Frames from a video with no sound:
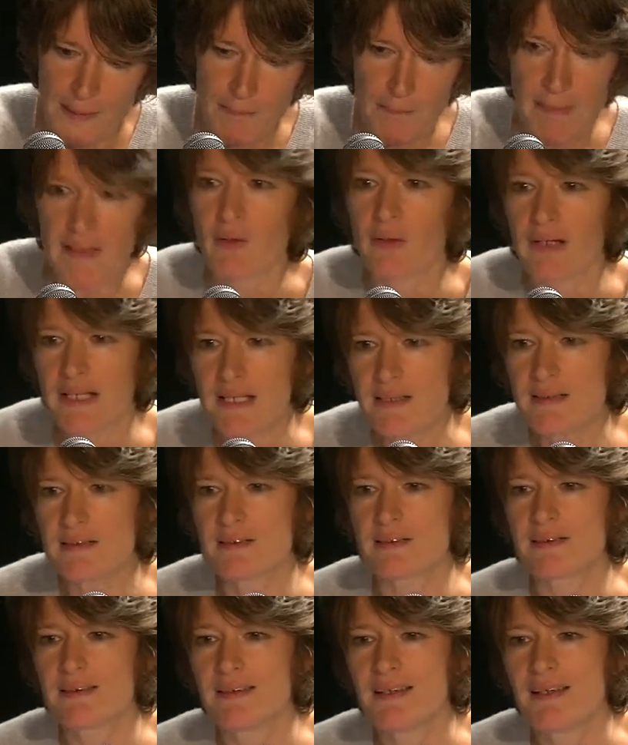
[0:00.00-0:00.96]
n'est pas
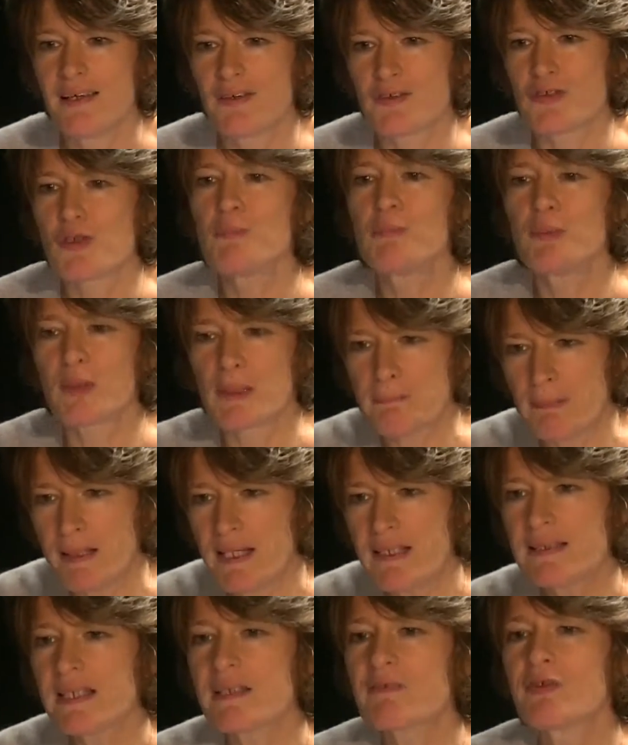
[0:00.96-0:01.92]
correcte, je ne pourrais
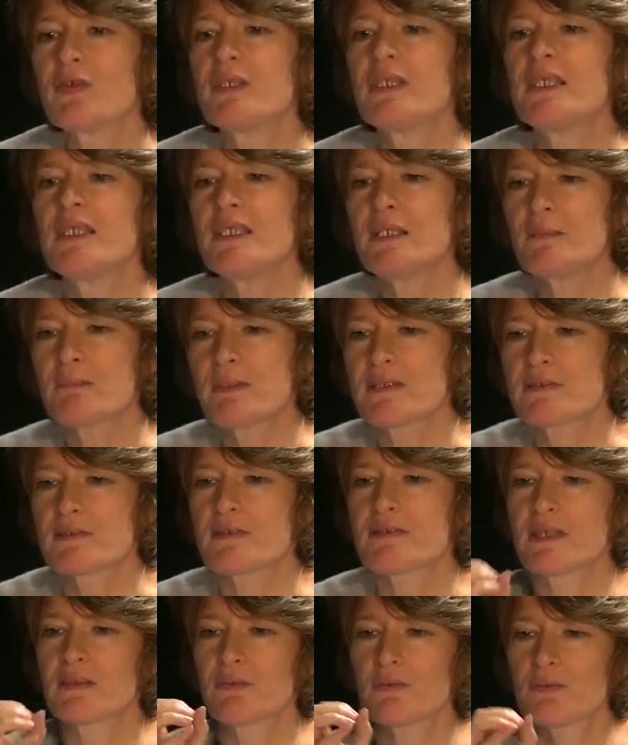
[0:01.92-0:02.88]
pas intervenir parce
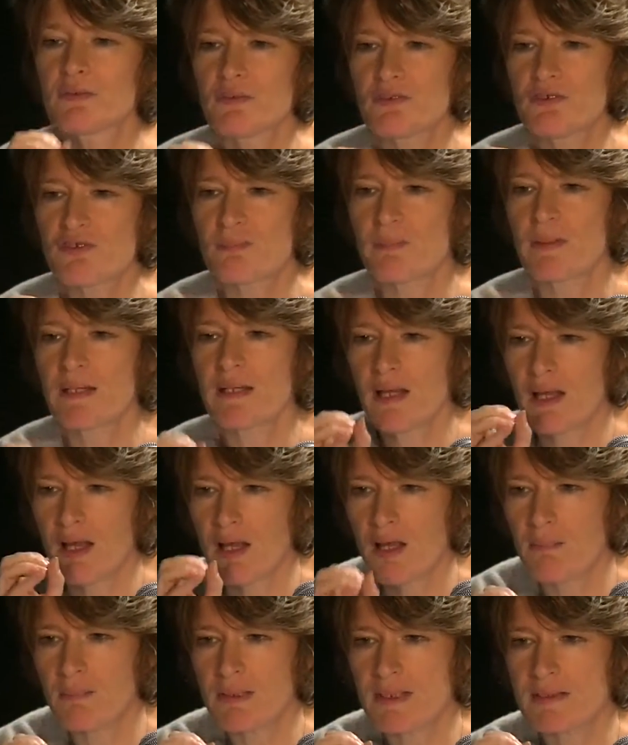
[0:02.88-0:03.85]
que ça ne touche pas
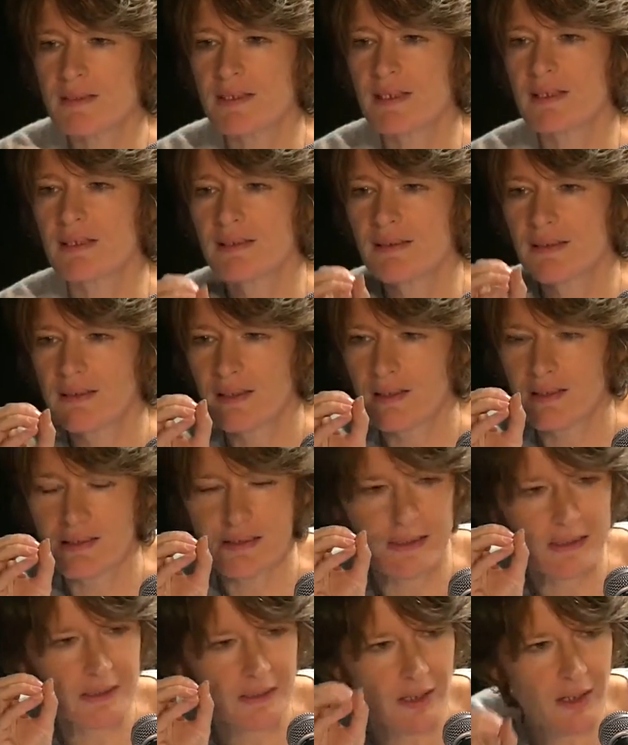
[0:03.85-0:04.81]
un média
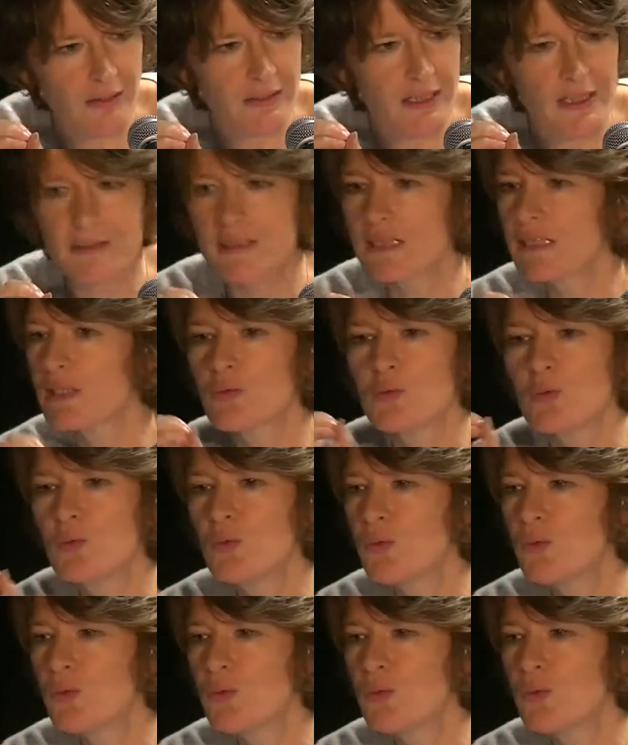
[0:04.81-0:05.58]
et un article